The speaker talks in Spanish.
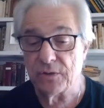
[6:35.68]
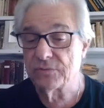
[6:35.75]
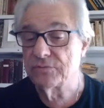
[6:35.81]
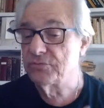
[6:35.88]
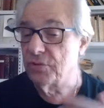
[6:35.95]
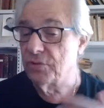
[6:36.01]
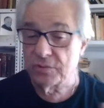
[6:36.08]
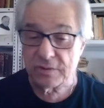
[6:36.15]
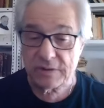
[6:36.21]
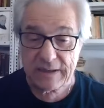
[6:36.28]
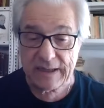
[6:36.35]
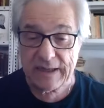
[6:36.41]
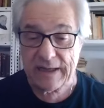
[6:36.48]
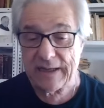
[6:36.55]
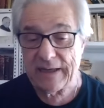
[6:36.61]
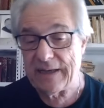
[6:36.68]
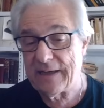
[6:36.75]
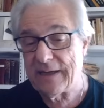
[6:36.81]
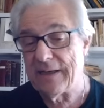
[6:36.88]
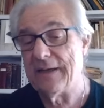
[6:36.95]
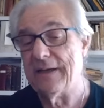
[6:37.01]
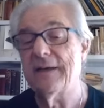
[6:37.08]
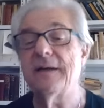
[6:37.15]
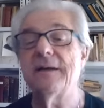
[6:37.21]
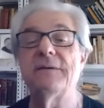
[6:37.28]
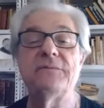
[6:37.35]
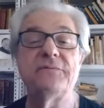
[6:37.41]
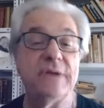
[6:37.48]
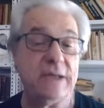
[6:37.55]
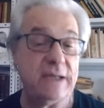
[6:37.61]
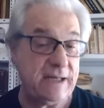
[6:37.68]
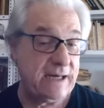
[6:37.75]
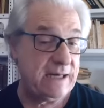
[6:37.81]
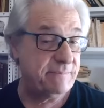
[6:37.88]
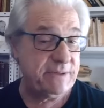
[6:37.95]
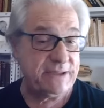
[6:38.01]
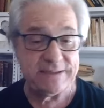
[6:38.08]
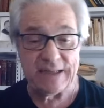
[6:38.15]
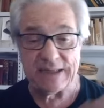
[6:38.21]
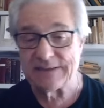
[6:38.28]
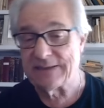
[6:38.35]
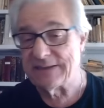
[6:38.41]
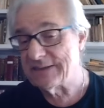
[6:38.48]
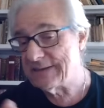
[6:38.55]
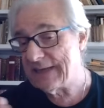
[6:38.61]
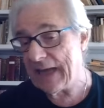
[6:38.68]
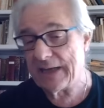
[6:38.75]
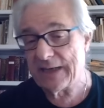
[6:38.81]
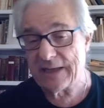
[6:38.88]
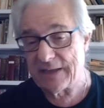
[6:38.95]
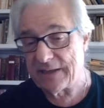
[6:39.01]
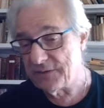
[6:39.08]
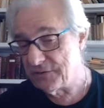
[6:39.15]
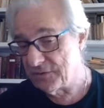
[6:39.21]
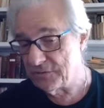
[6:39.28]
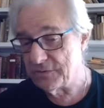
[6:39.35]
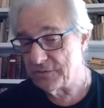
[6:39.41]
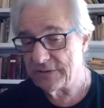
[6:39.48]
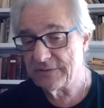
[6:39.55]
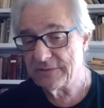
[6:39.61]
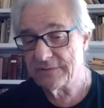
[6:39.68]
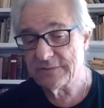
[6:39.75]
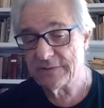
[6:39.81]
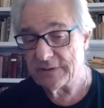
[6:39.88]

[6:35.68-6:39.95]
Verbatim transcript: nocturna, el alimentarse de sangre y todo eso.